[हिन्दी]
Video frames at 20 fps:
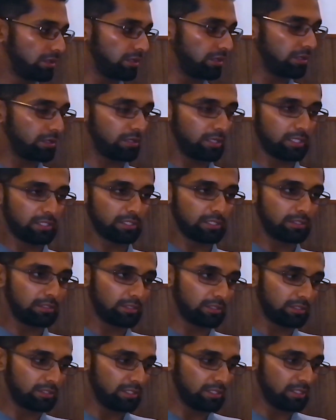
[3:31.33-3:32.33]
Uh, in
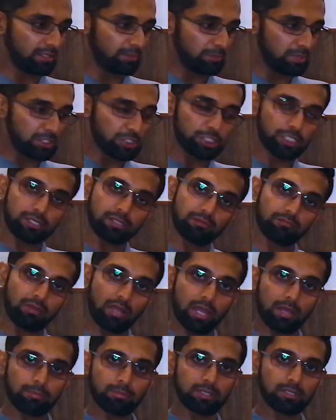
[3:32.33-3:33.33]
the immediate
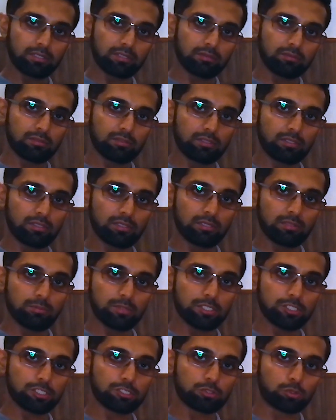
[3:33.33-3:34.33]
environment, in the
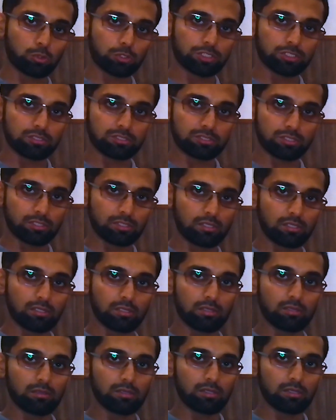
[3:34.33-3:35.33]
immediate social
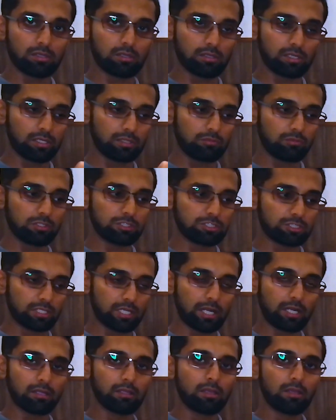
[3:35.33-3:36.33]
circle uh, in which
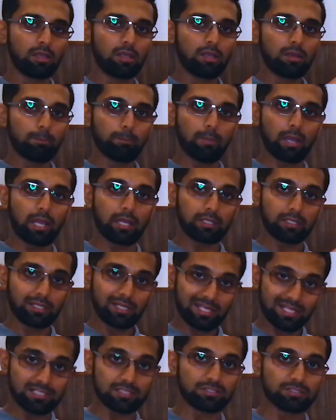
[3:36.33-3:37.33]
that man
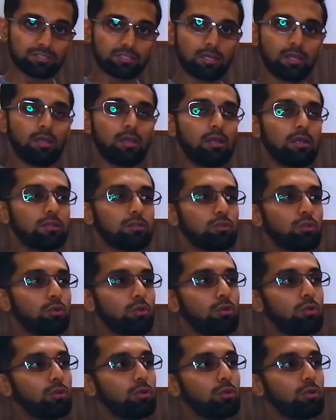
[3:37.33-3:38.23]
is. तो